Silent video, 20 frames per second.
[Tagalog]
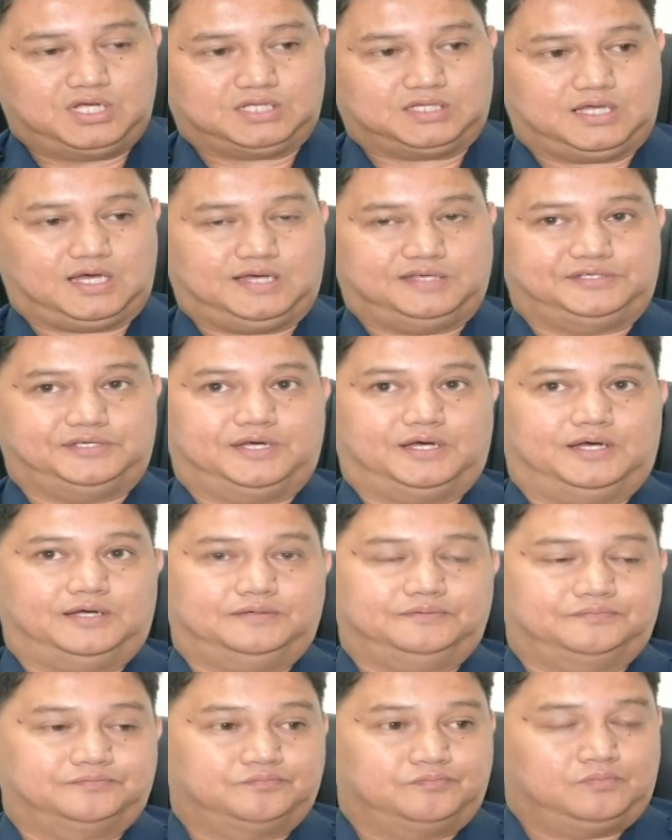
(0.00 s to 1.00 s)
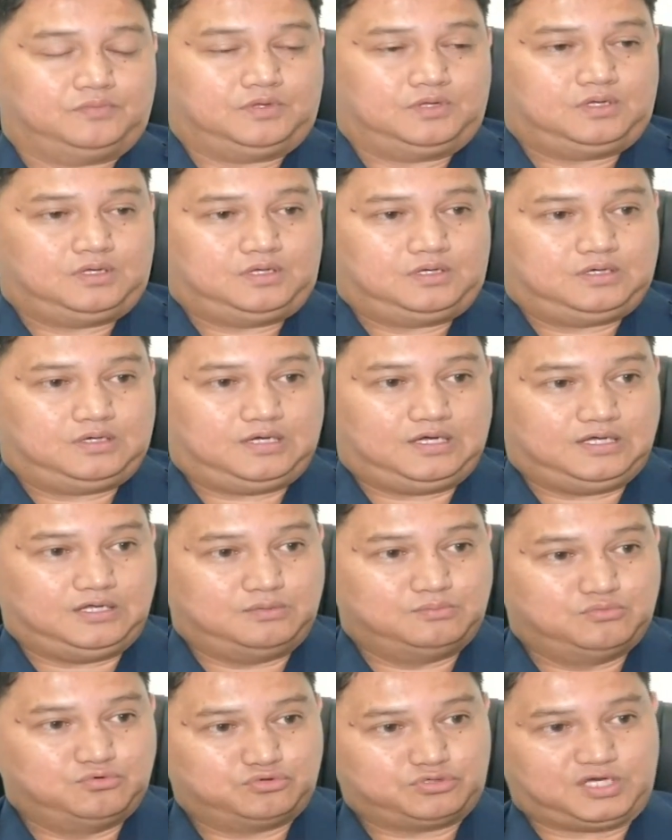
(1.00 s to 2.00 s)
bumulagta siya, eh
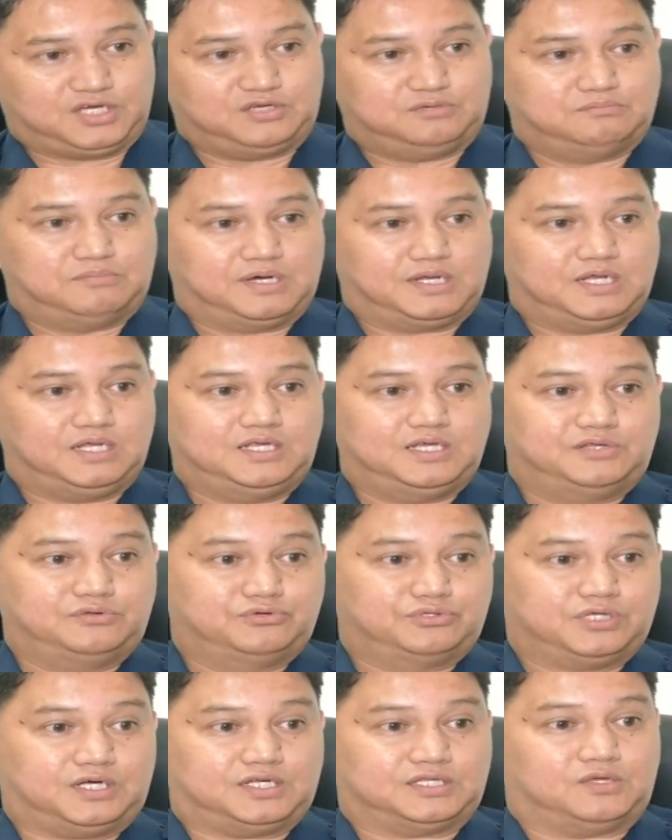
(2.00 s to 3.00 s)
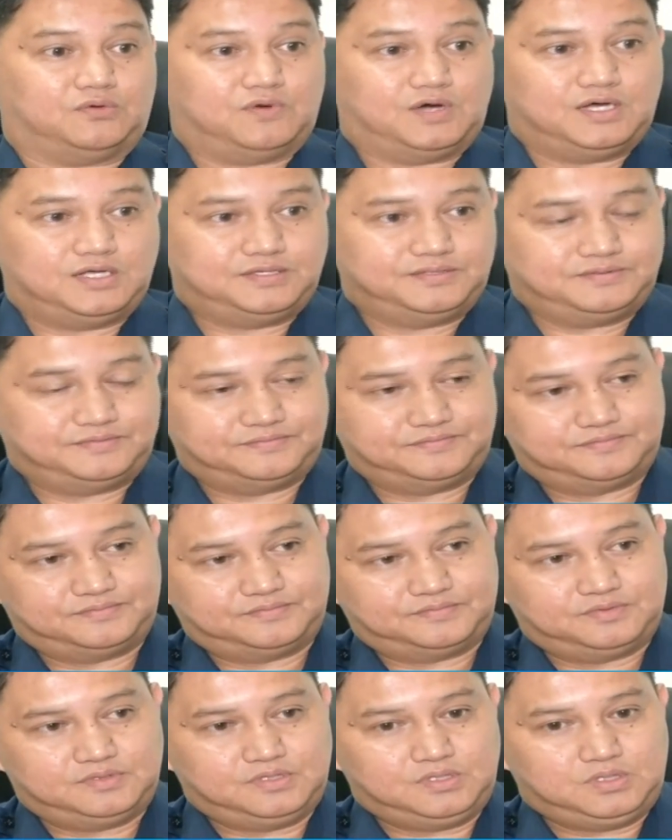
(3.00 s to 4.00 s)
lumutang yung baril niya doon sa katawan.
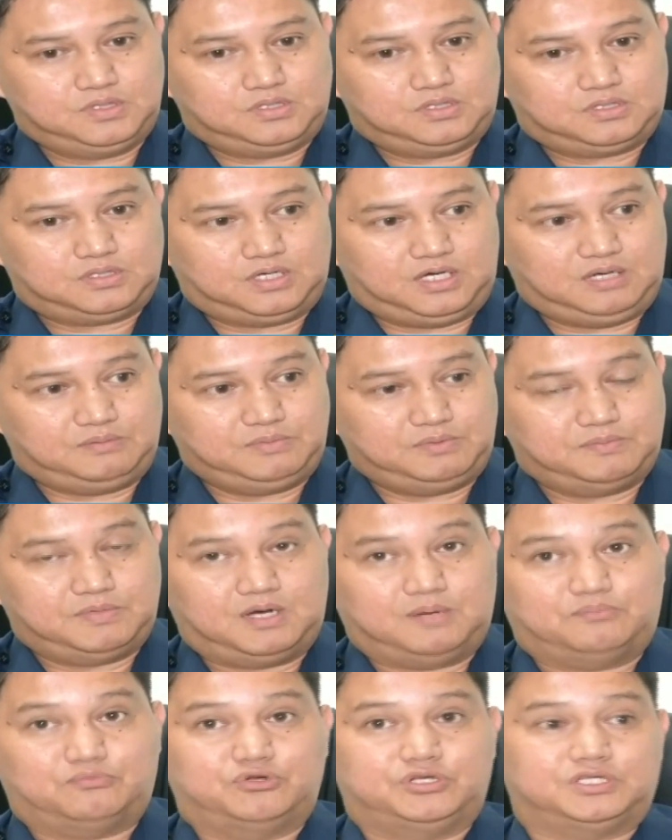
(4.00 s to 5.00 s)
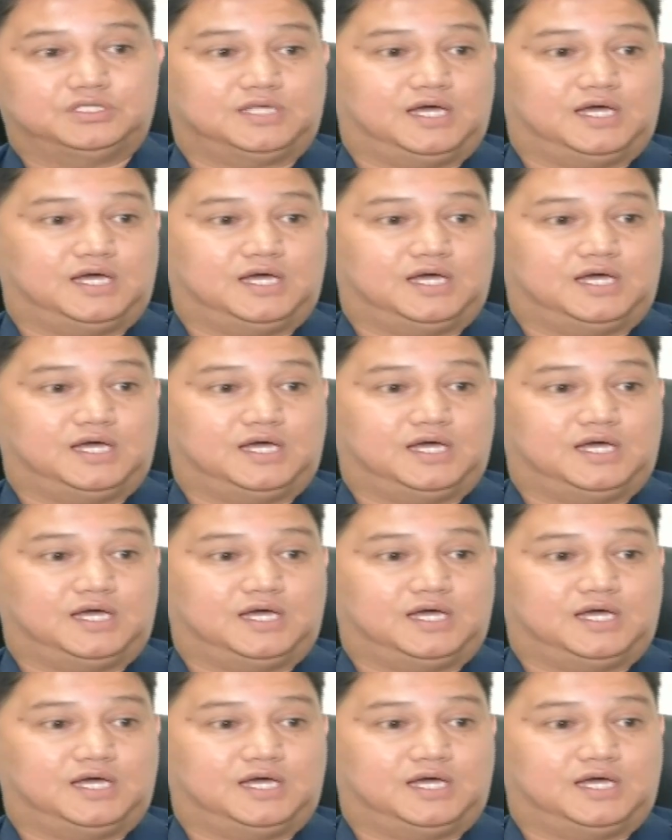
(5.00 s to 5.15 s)
Eh may mga